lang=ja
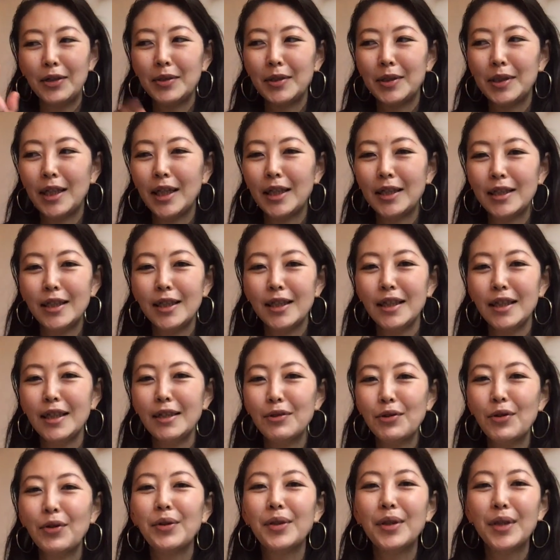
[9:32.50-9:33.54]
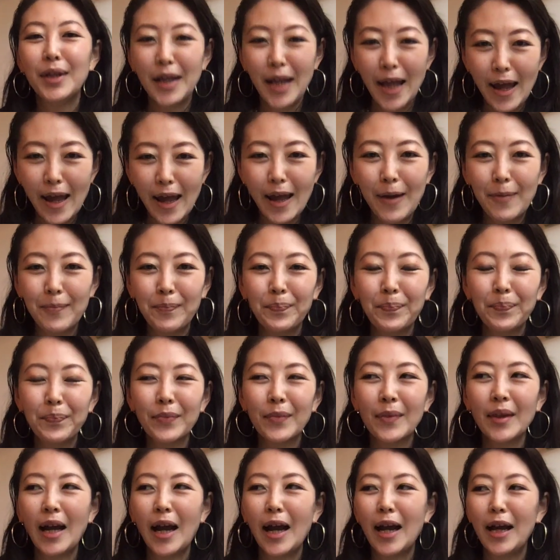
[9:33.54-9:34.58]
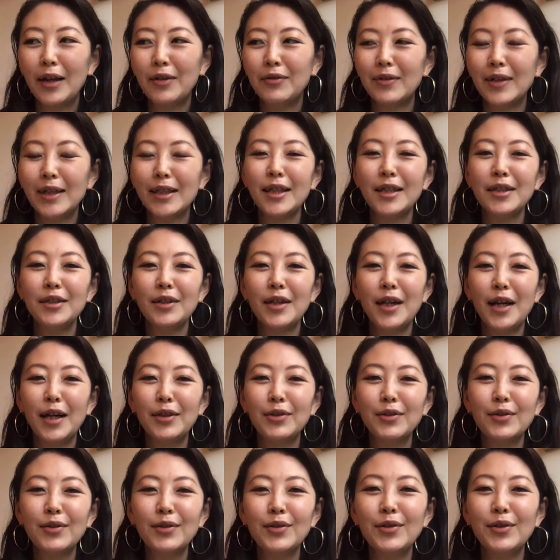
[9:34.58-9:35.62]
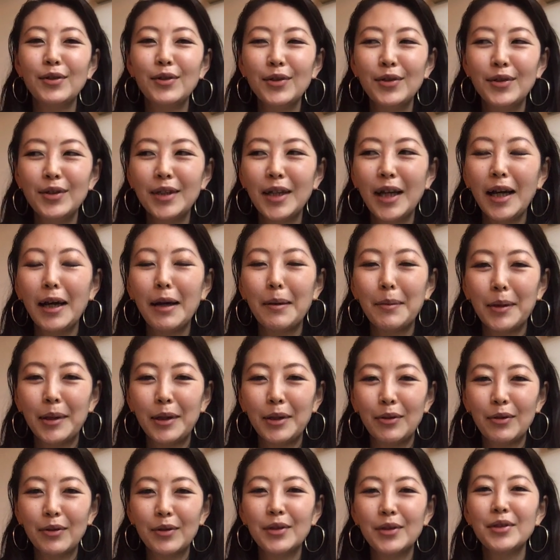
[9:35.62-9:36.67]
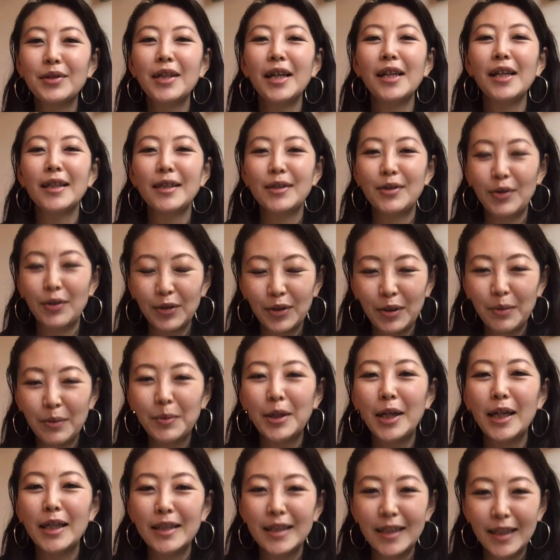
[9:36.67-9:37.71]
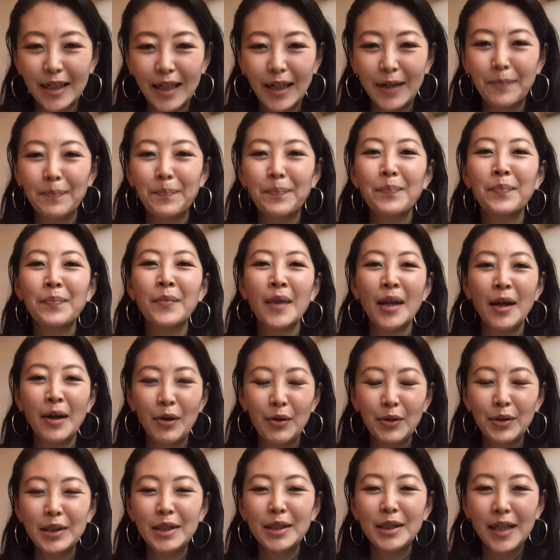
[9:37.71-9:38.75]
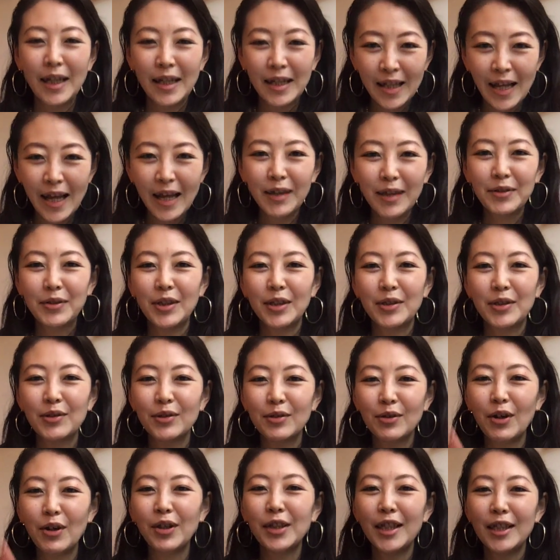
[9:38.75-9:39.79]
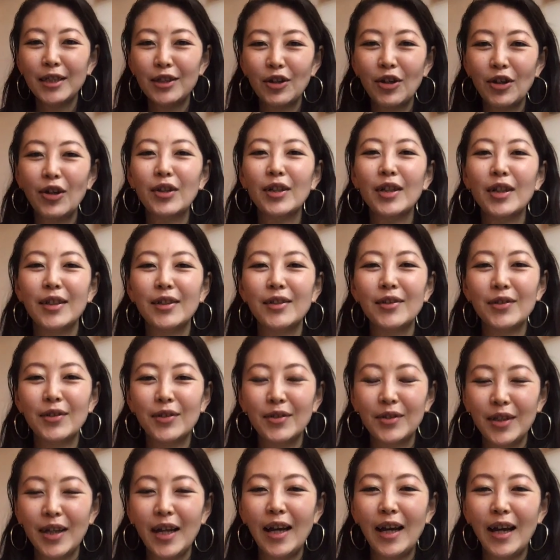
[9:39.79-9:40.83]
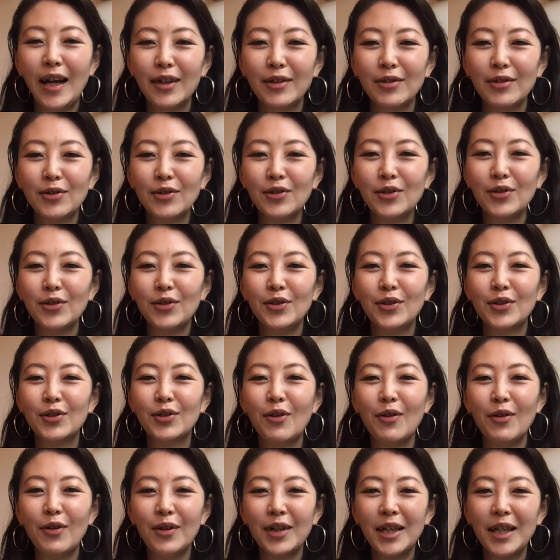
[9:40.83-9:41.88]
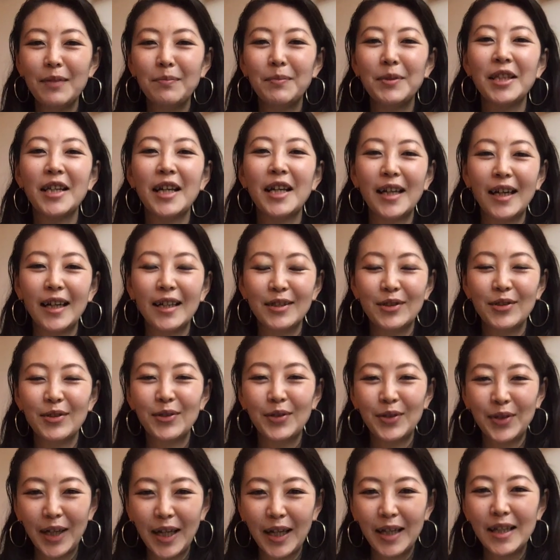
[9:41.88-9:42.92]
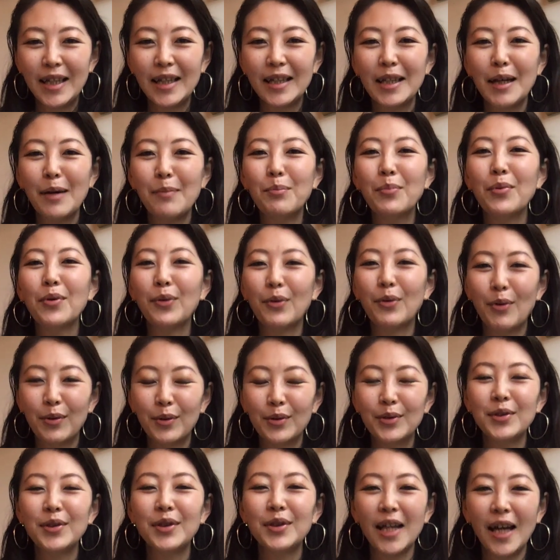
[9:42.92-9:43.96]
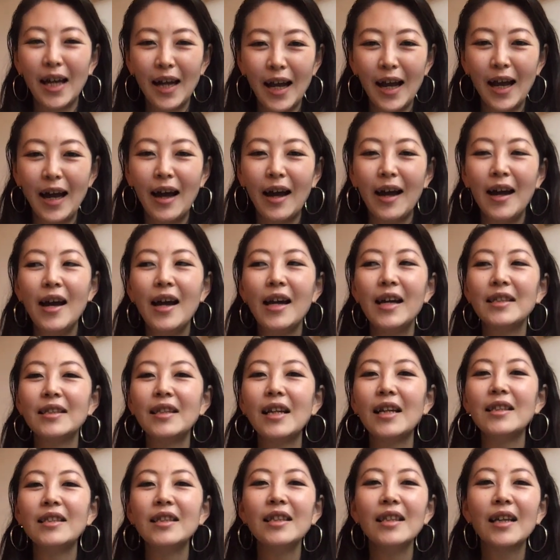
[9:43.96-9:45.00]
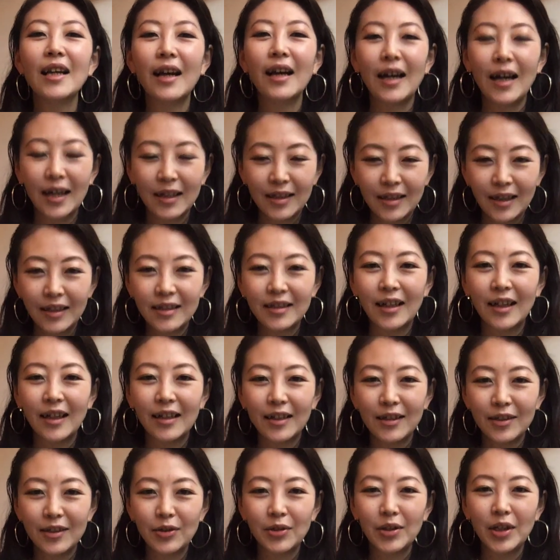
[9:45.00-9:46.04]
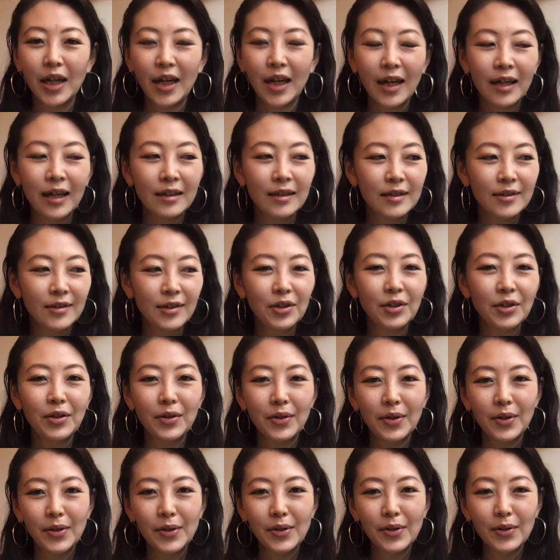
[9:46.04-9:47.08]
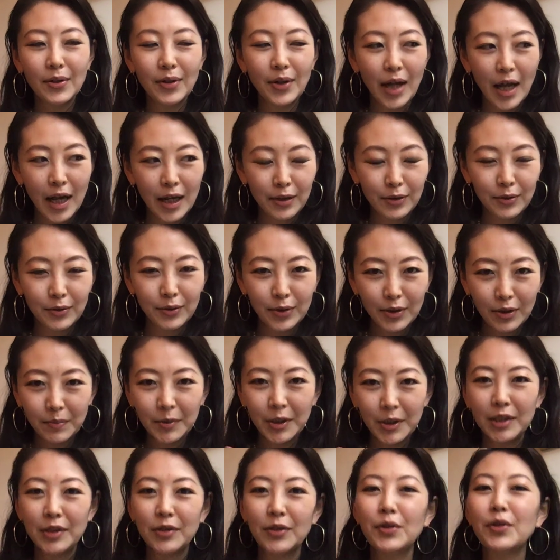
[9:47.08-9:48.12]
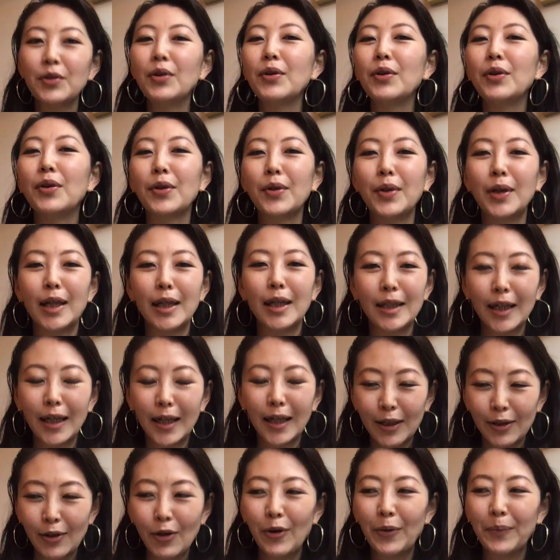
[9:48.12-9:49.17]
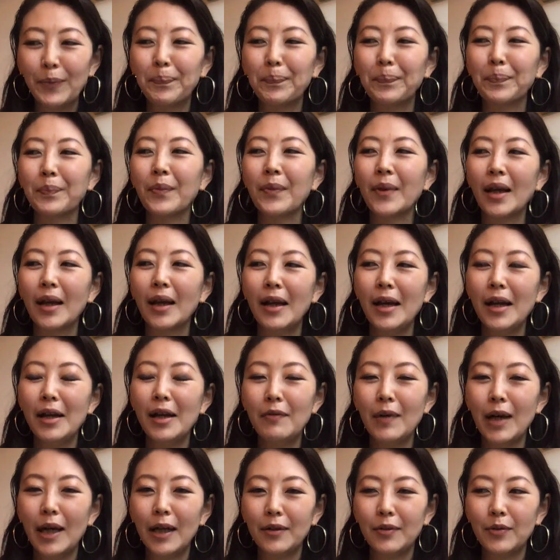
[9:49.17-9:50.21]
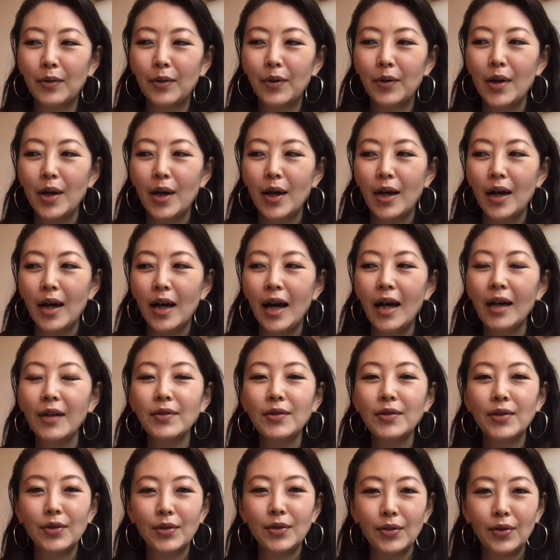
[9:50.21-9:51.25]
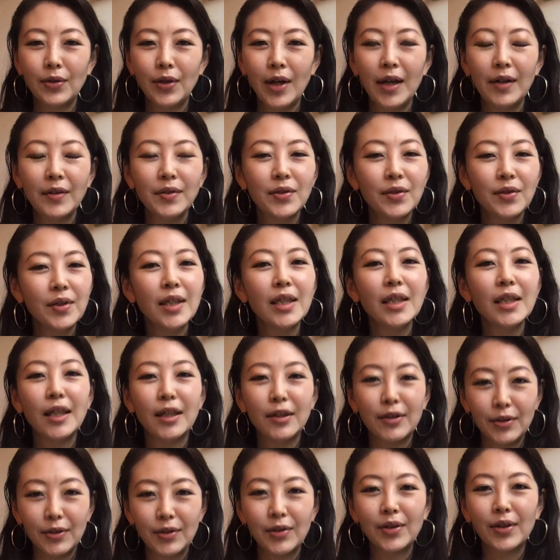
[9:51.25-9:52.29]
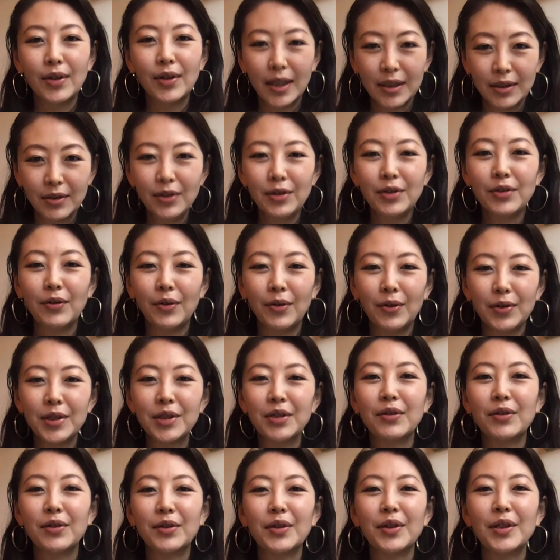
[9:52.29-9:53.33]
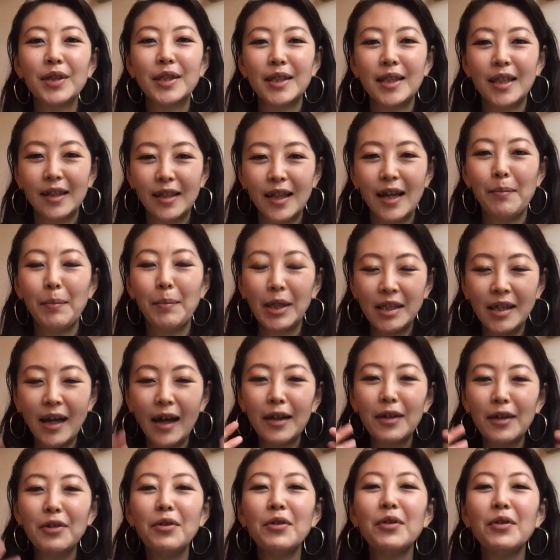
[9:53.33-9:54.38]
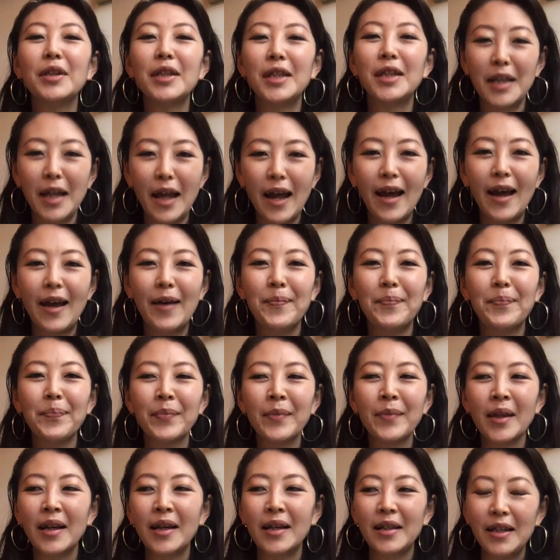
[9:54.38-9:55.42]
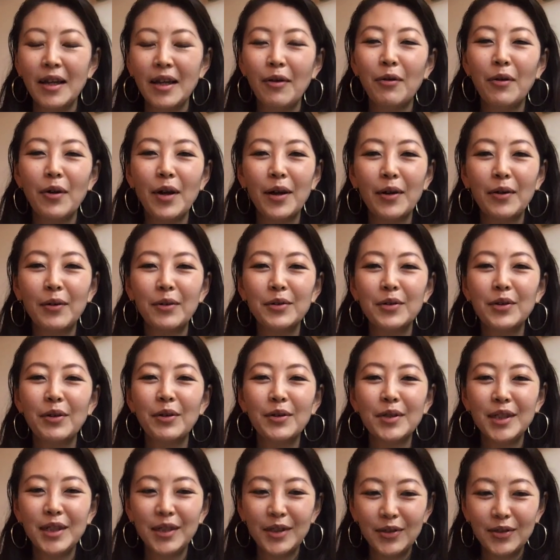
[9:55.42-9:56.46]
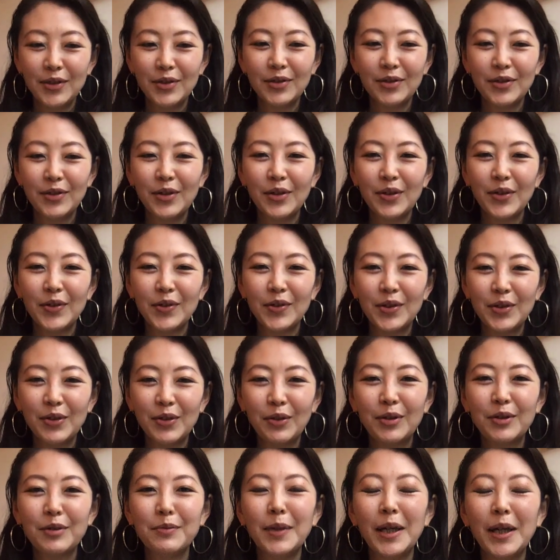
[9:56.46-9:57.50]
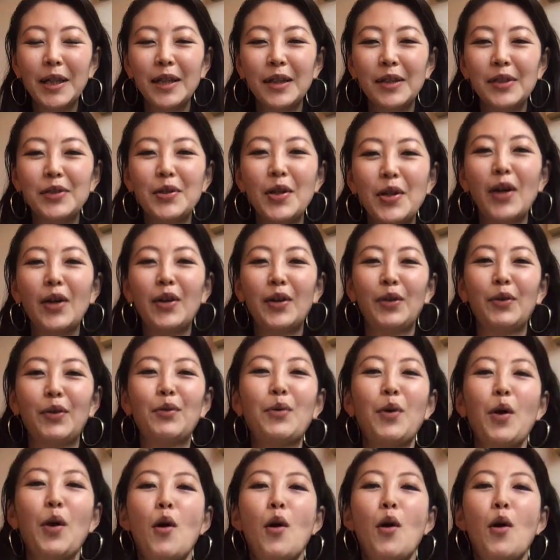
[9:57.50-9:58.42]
写真に撮って、私のアルクトゥルス仲間に送ったんですよ、お友達に。そしてね、さすごいでしょなんて言って、アルクトゥルス氷みたいなのがちょっとね、ネタっぽく送ったら、写真が返ってきたんですよ。で、その、お友達男の子なんだけど、彼はハウスクリーニングっていうか、そういうのをお仕事にしてて、まあ、作業着で、ね、お掃除中の職場でね、なんかね、